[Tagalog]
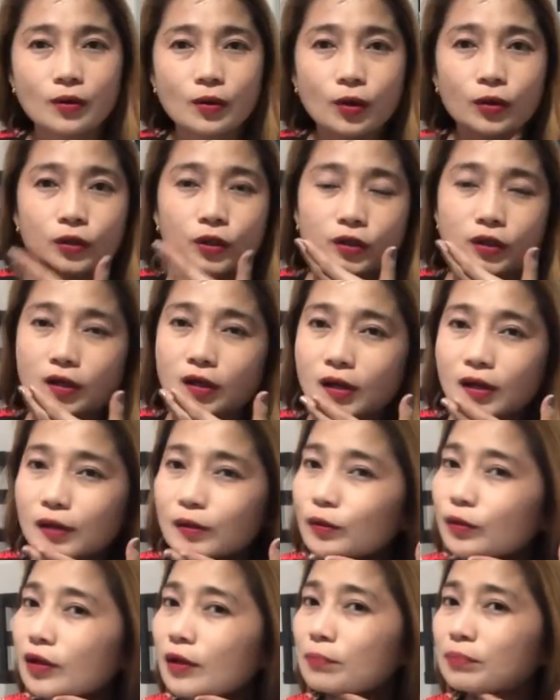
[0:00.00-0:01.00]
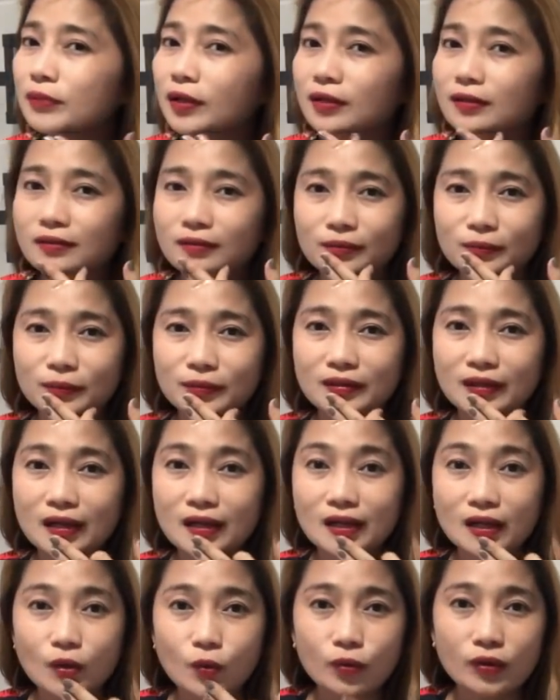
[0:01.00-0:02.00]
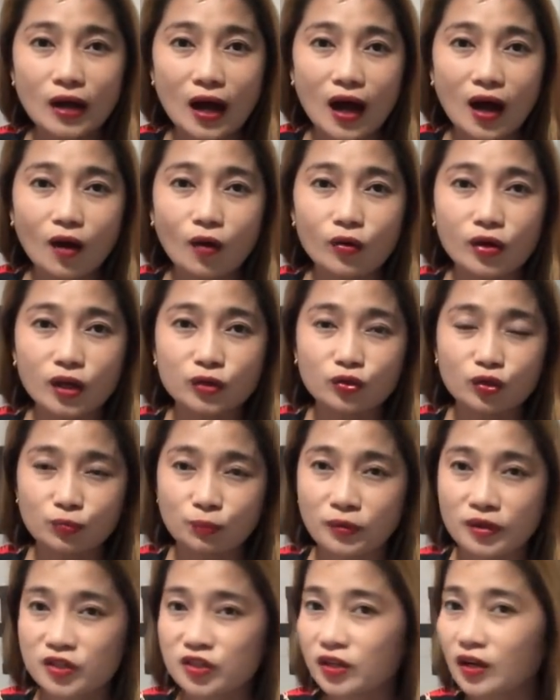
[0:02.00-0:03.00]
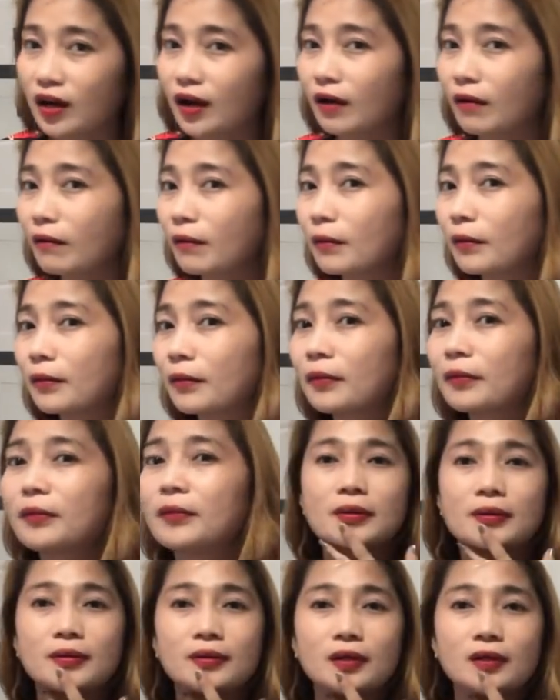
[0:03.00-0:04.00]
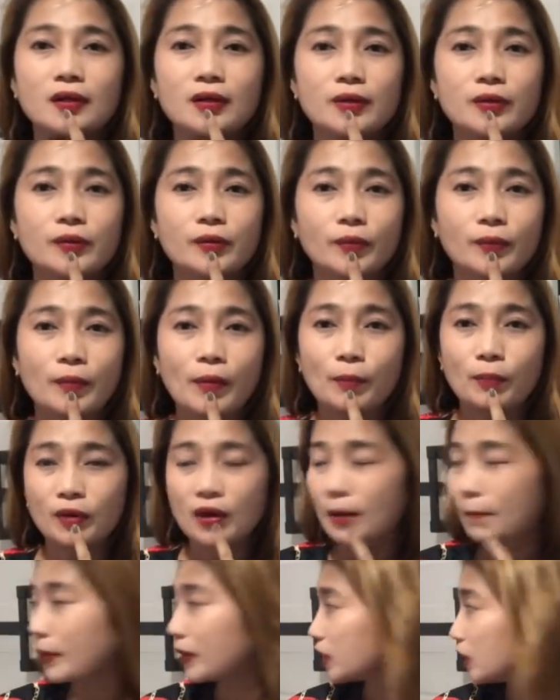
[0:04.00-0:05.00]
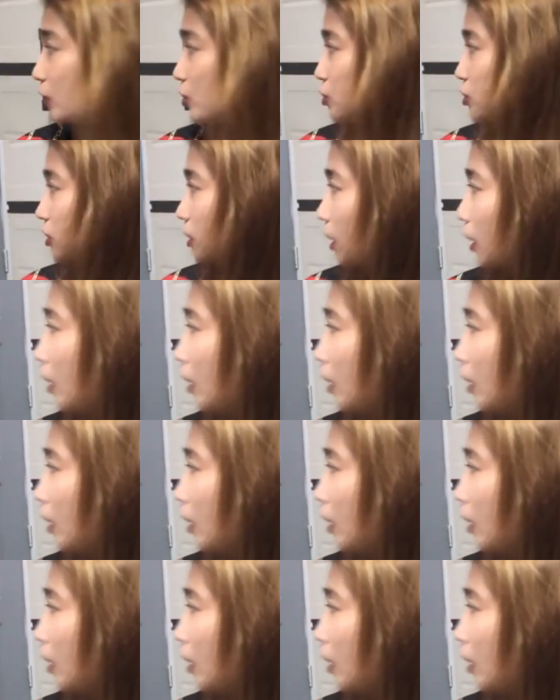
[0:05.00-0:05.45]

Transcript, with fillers: Yung ganda talaga nung lip tint ko. Naligo na ako, nag-toothbrush na ako. Pero tingnan nyo, mapula pa rin siya.